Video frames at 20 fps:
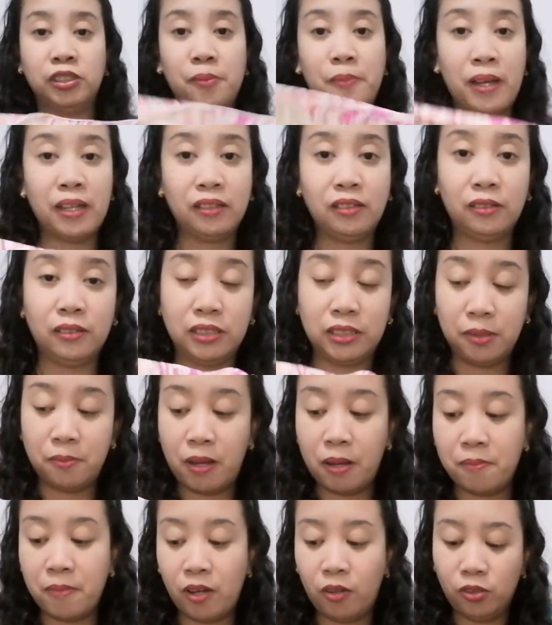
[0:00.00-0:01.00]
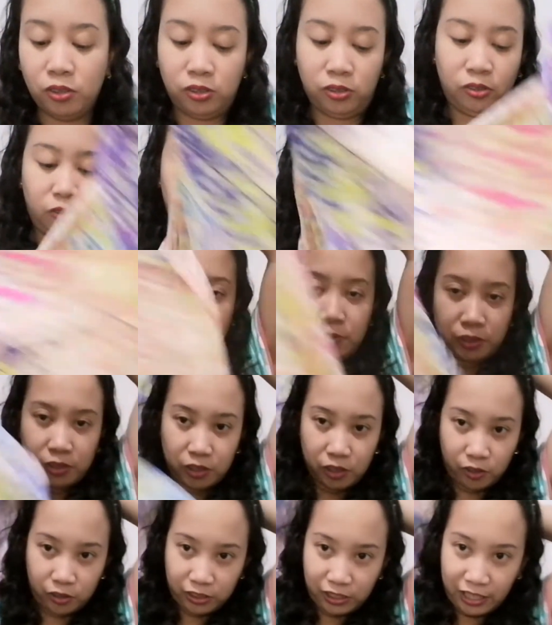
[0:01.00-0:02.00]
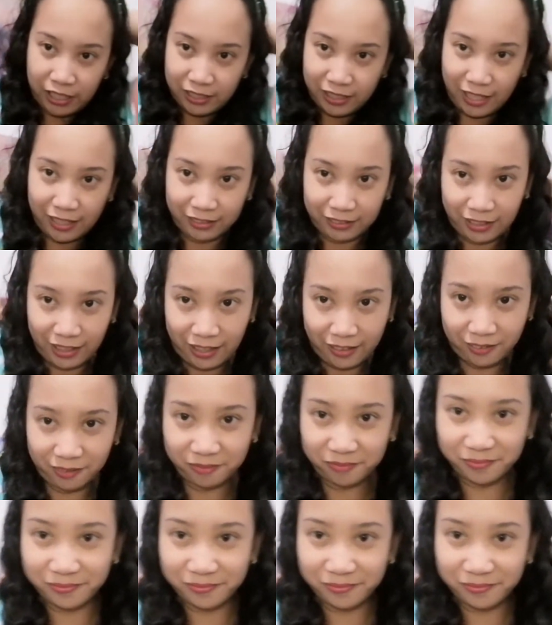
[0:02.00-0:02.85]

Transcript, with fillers: So, sama, sama ko to. So, try natin.